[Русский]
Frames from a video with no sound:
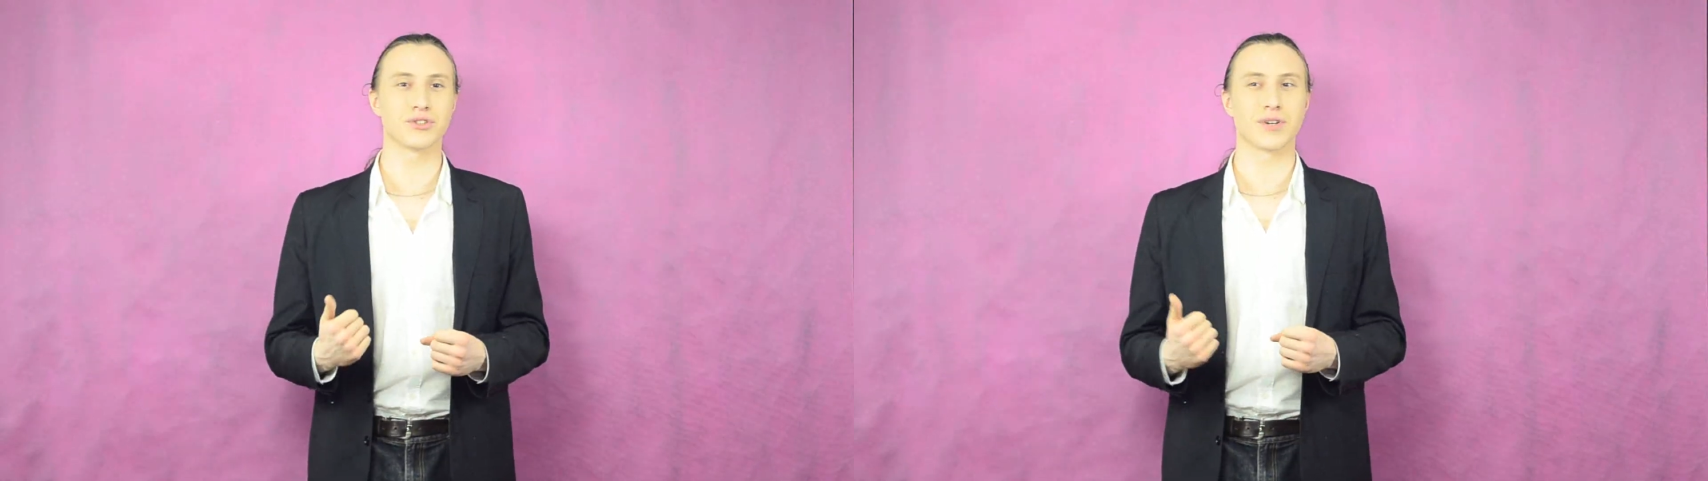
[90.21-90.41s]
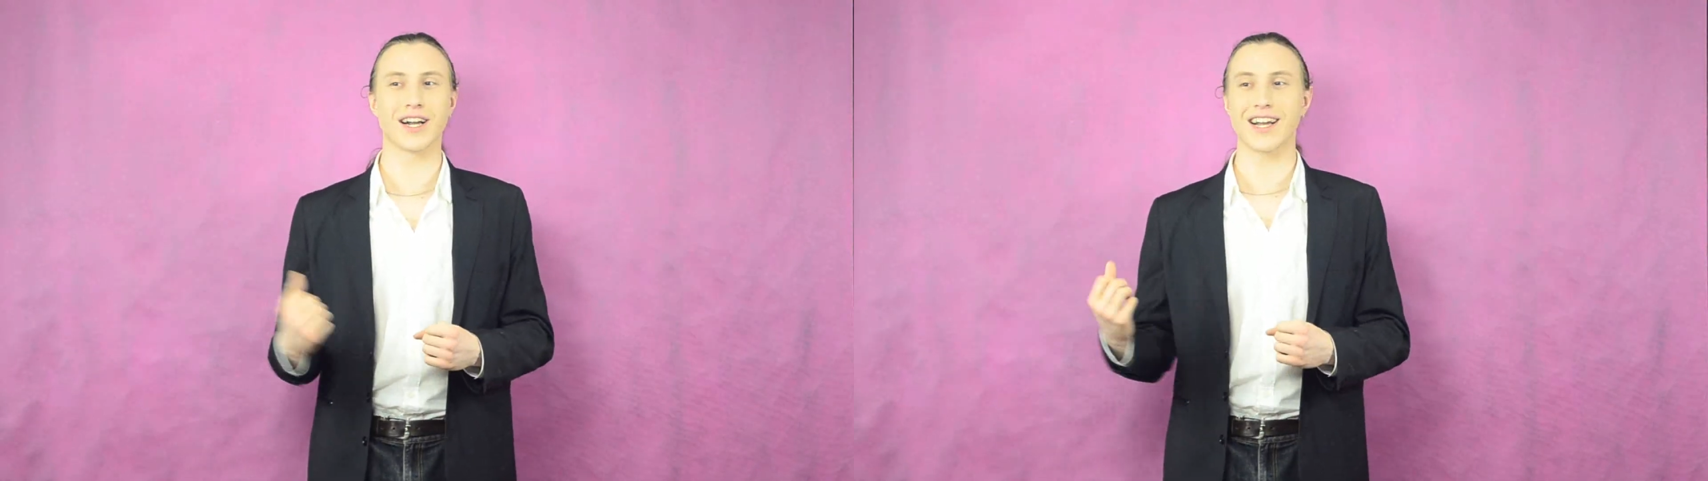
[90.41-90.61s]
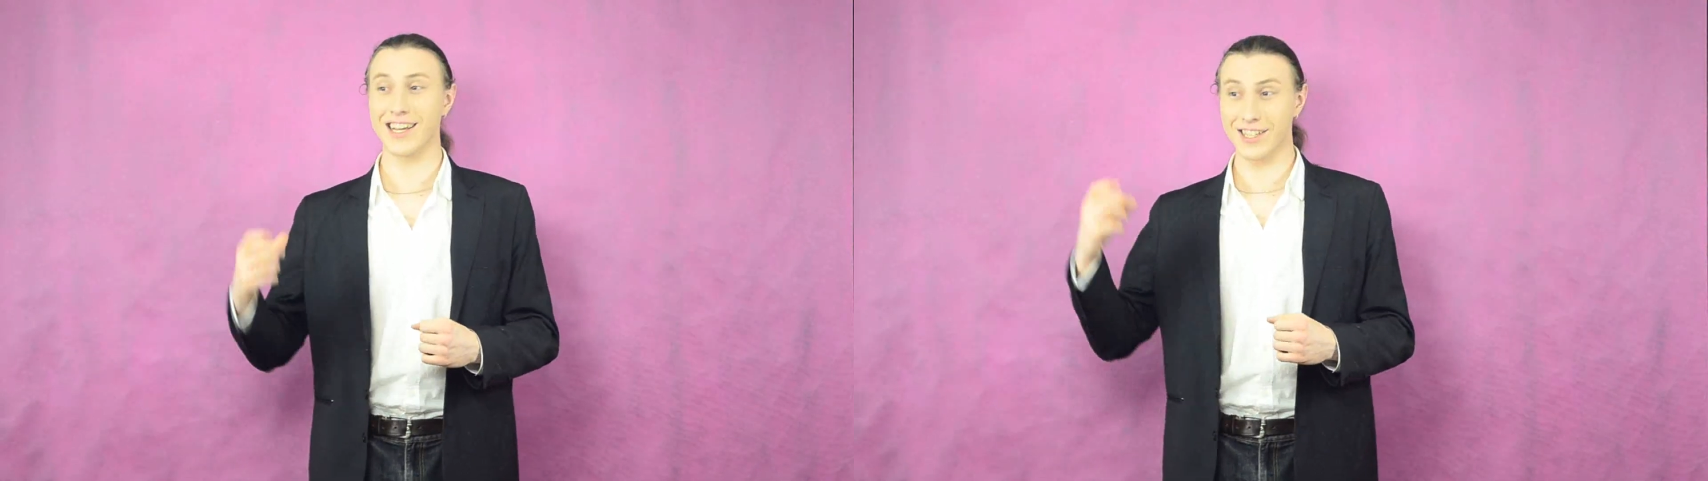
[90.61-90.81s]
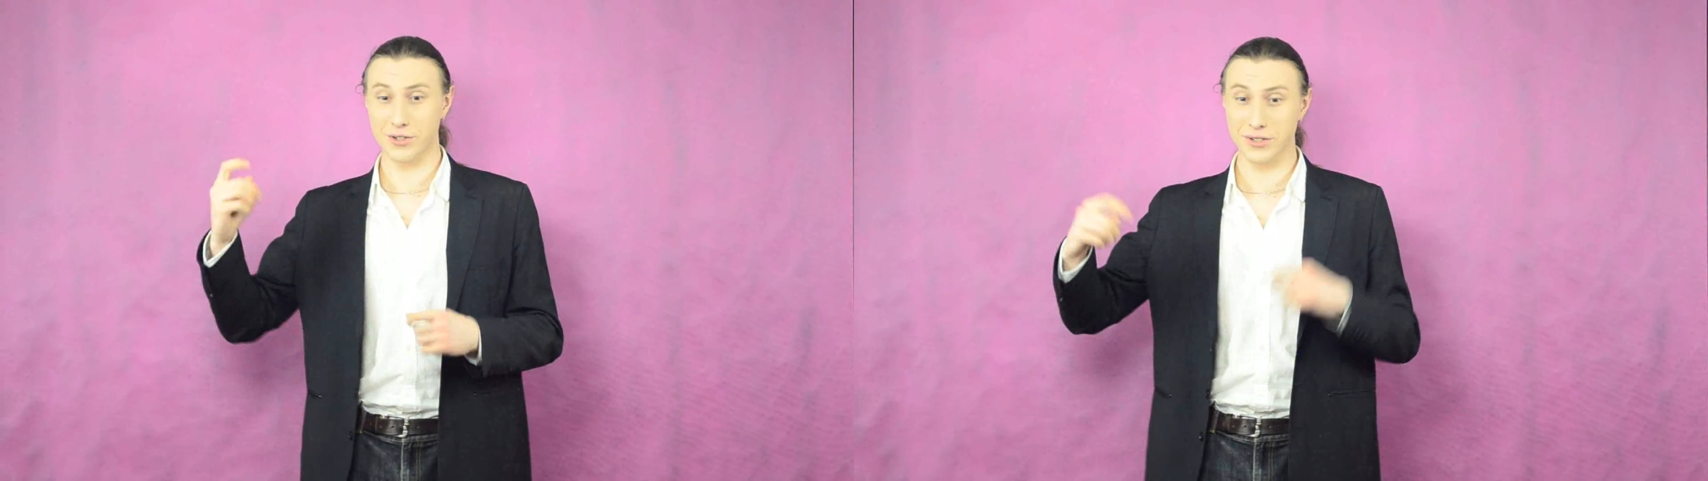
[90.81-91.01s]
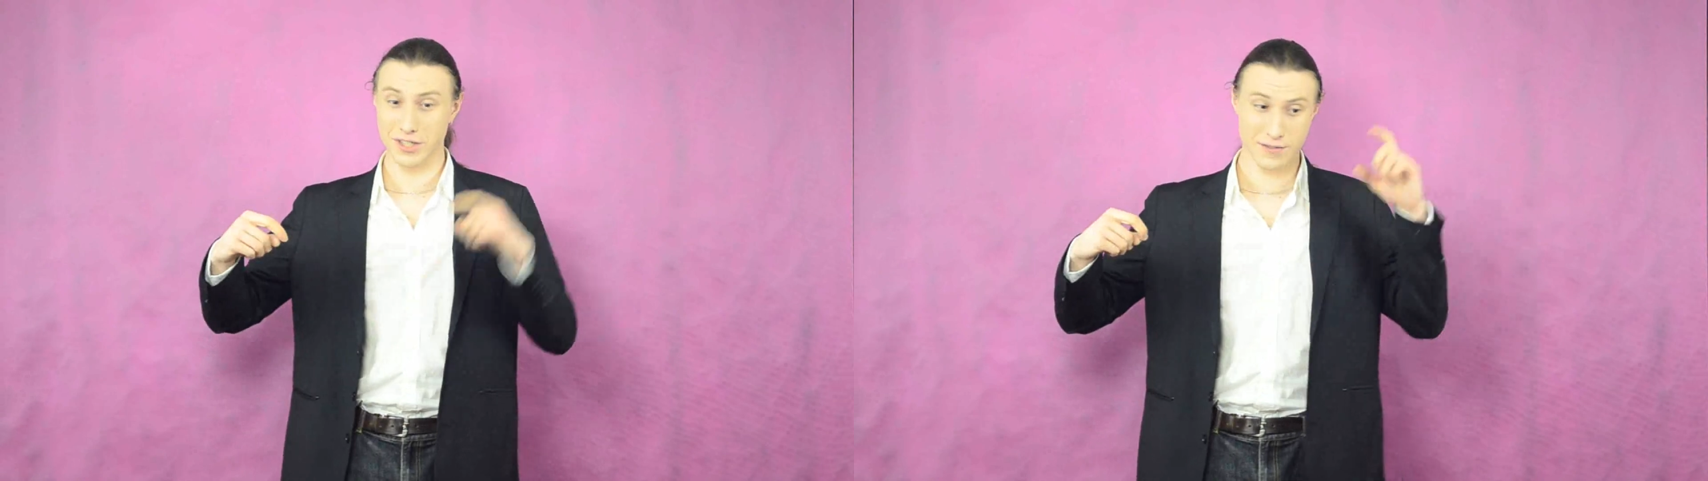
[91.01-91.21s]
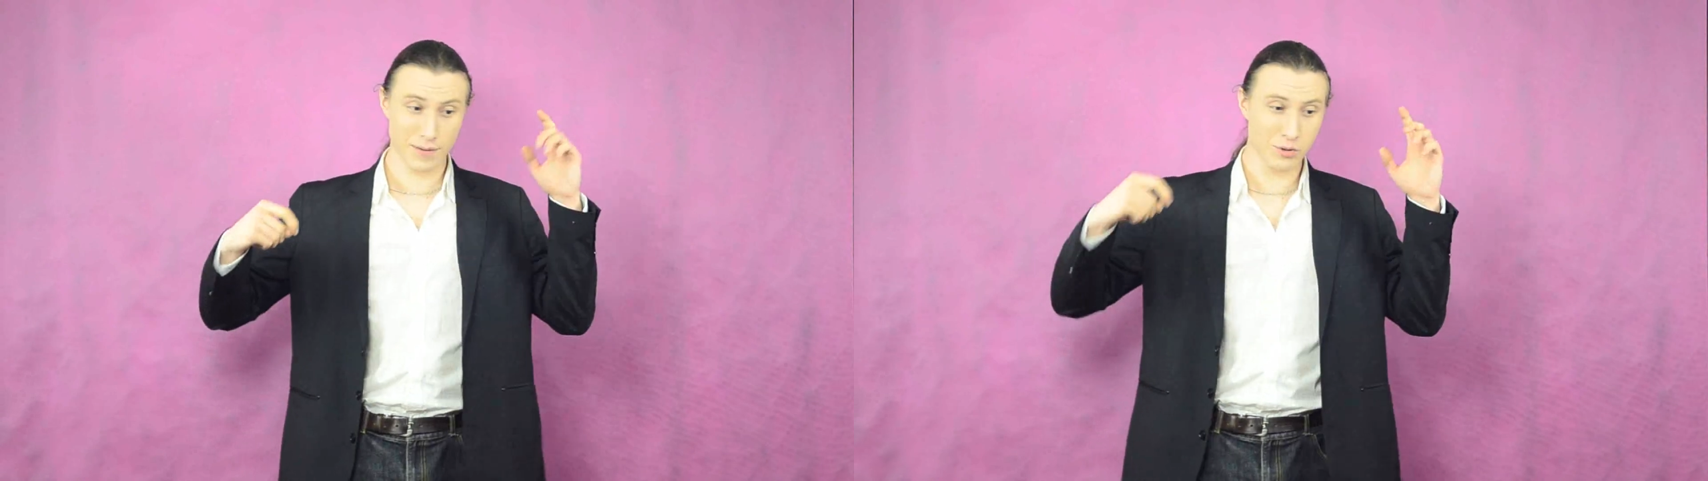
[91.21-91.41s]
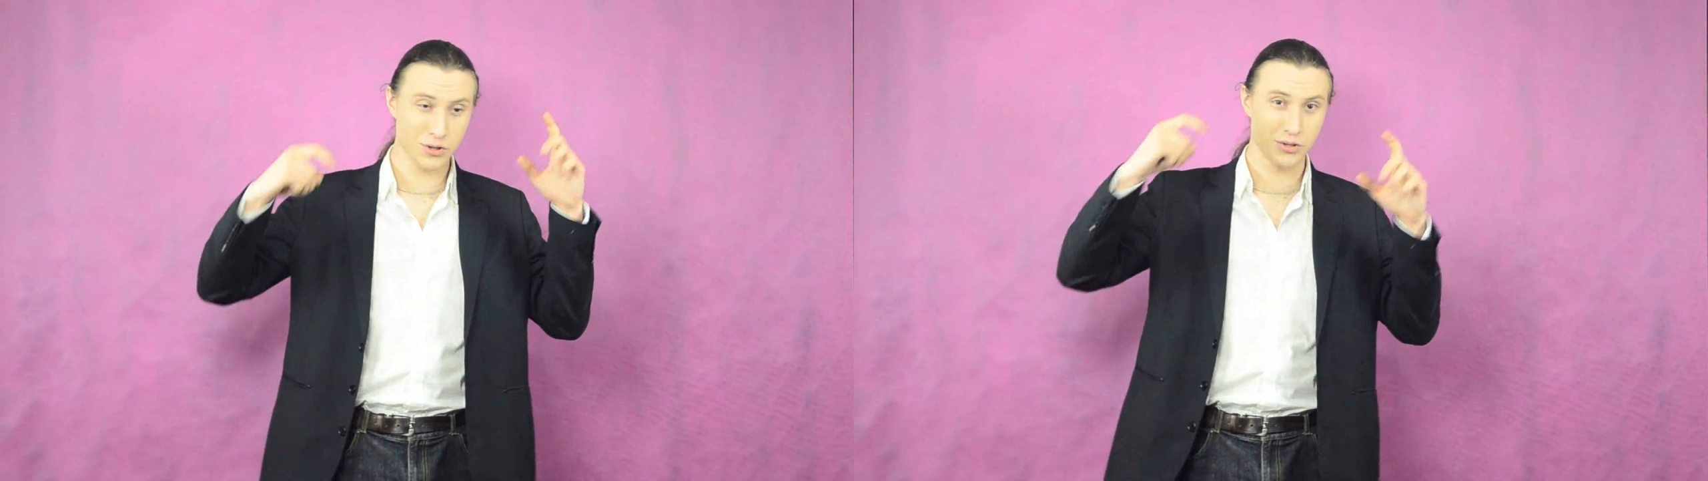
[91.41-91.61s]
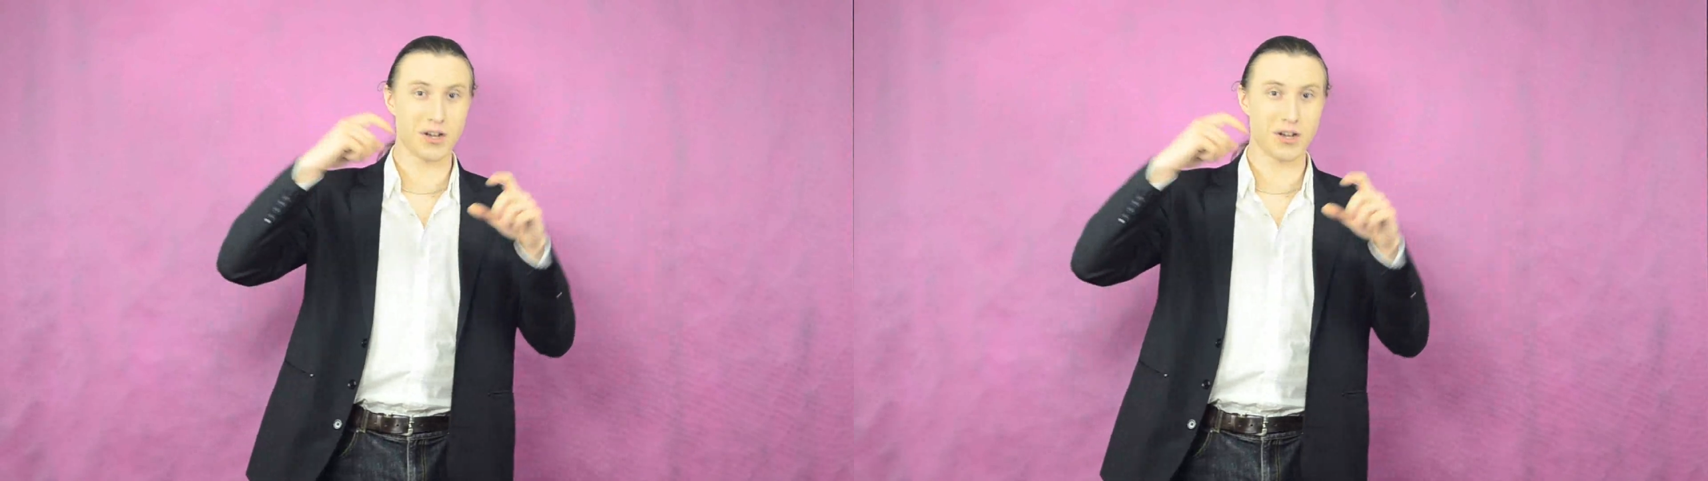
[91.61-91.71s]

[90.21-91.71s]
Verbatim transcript: как электрон за свободную